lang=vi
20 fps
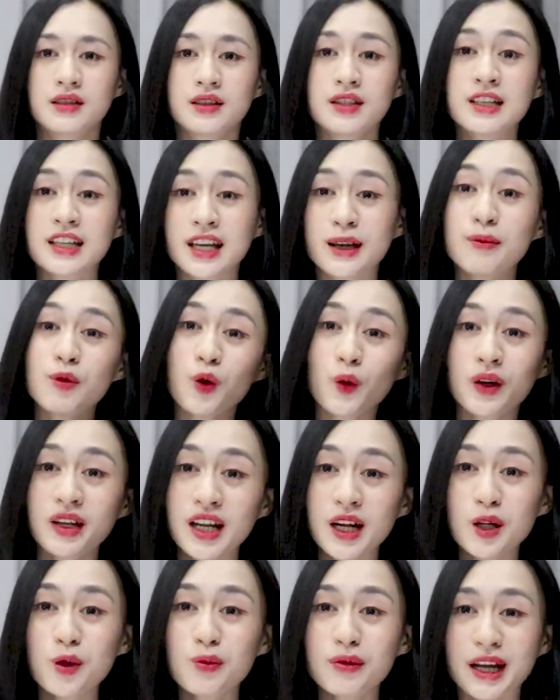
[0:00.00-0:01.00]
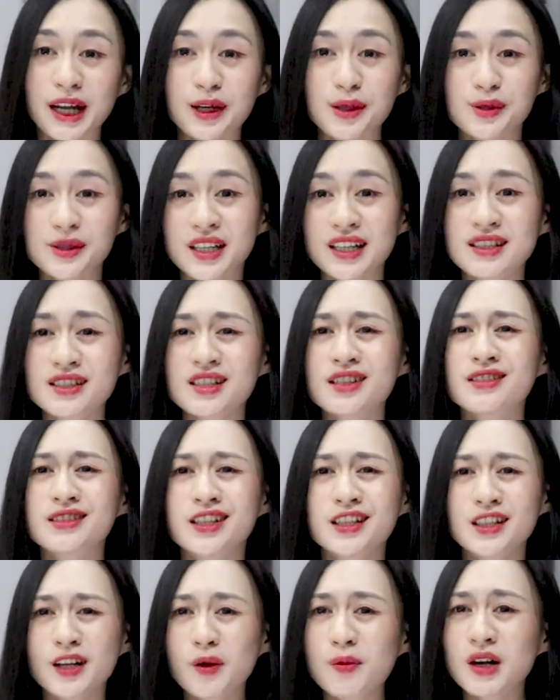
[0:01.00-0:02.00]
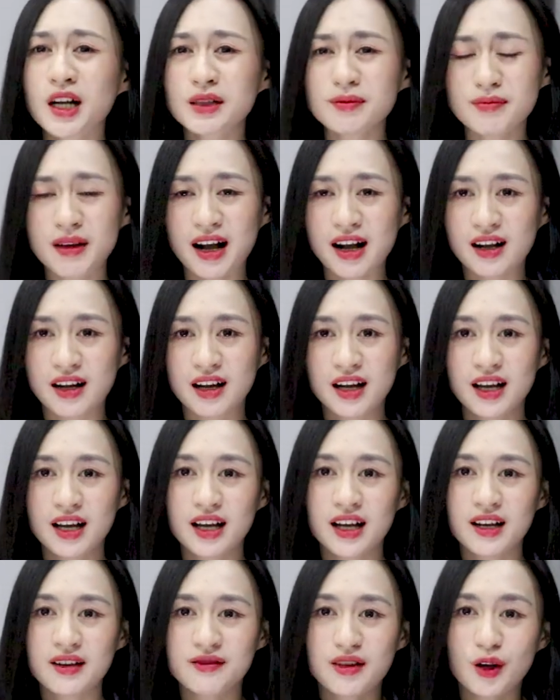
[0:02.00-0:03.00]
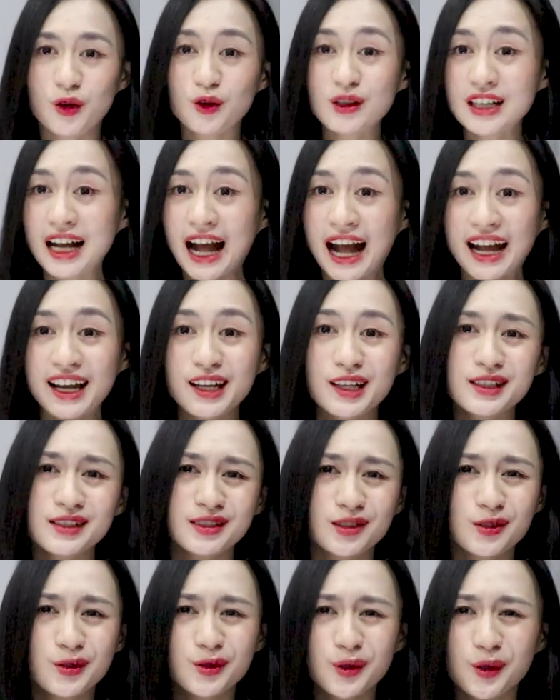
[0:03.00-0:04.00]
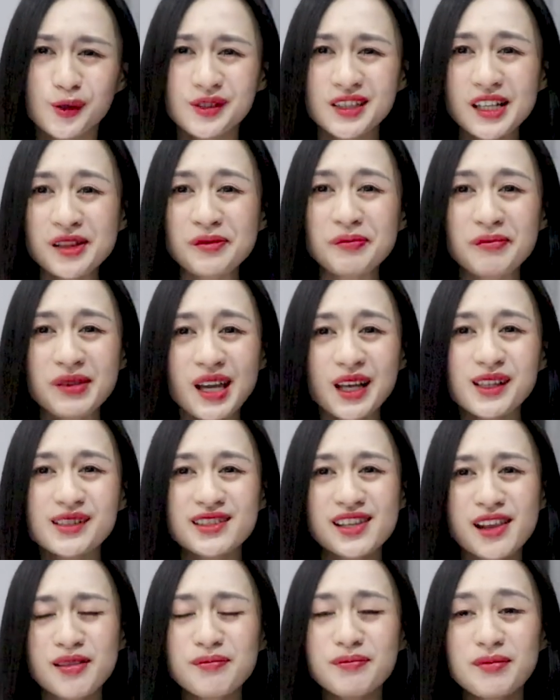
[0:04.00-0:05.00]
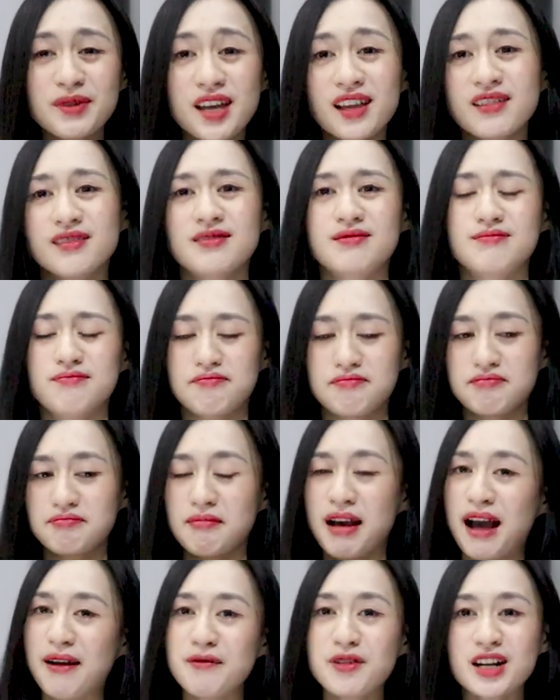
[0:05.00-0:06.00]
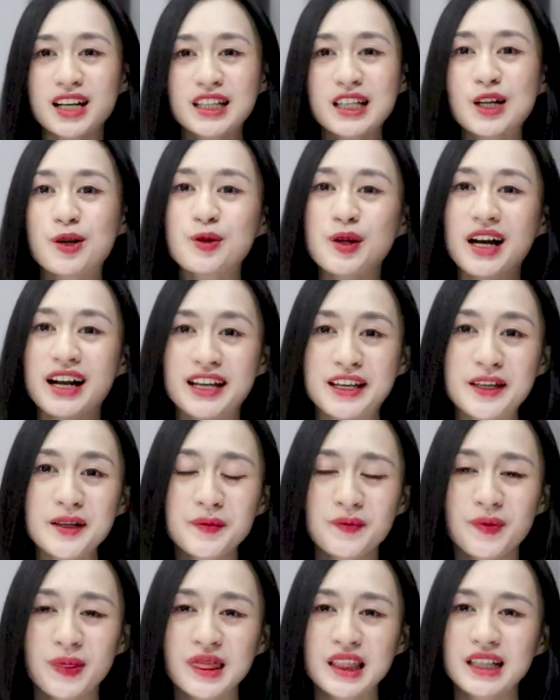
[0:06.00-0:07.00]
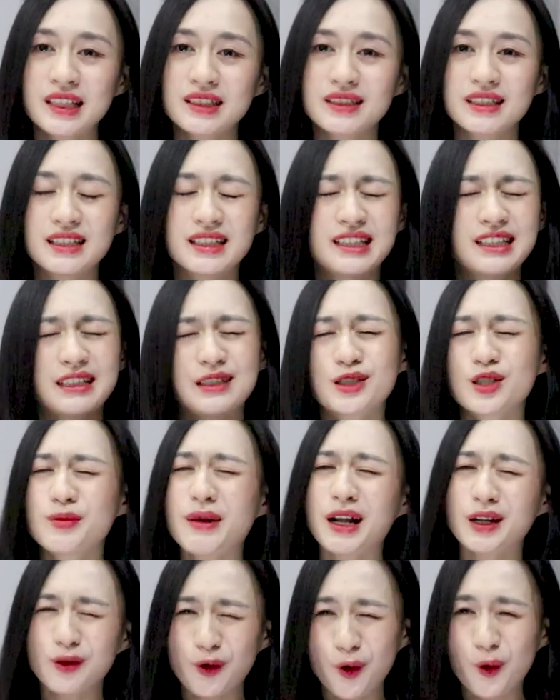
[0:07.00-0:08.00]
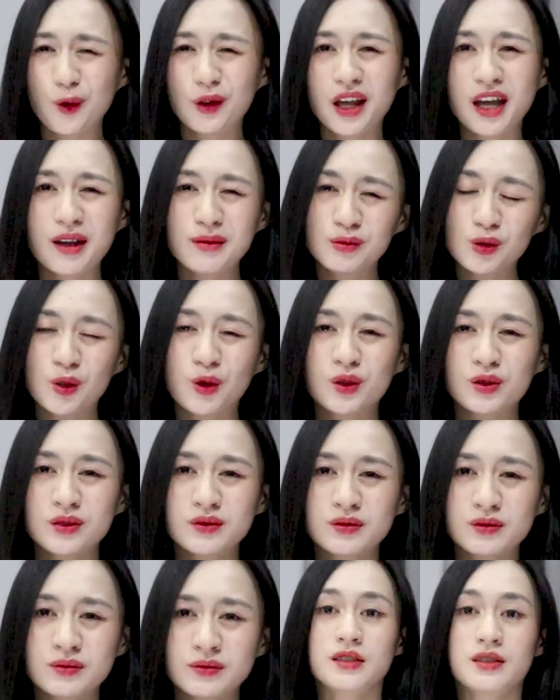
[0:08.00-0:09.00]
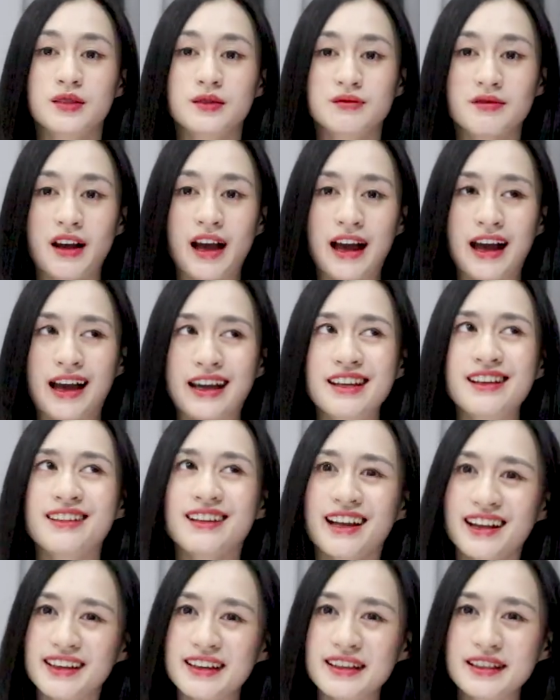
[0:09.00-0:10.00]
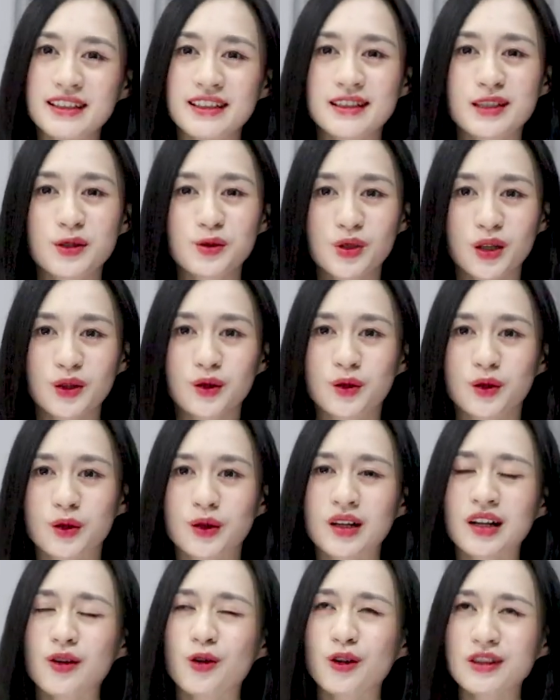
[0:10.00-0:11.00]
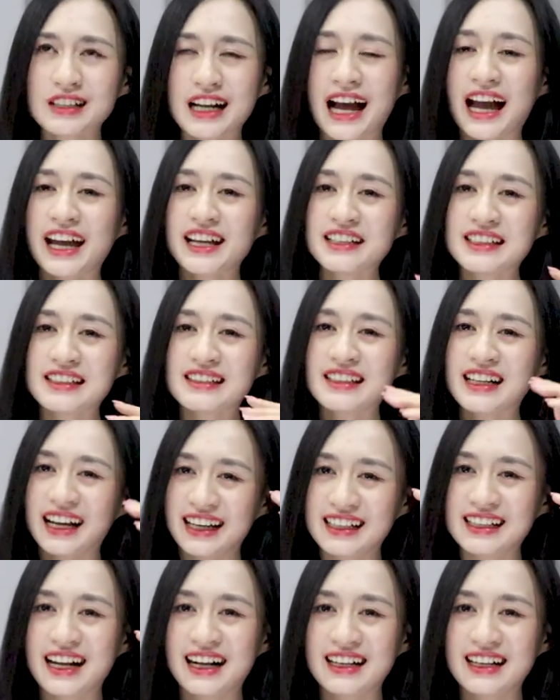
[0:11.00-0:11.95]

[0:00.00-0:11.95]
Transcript: thì cái mối quan hệ lúc này nó sẽ trở nên không cân bằng. Và con gái ấy, nó rất biết, rất biết bám vào cái điều đấy để khiến cho bạn khổ thêm thôi. Và hiện nay ấy, thì tiêu chuẩn của các con gái ngày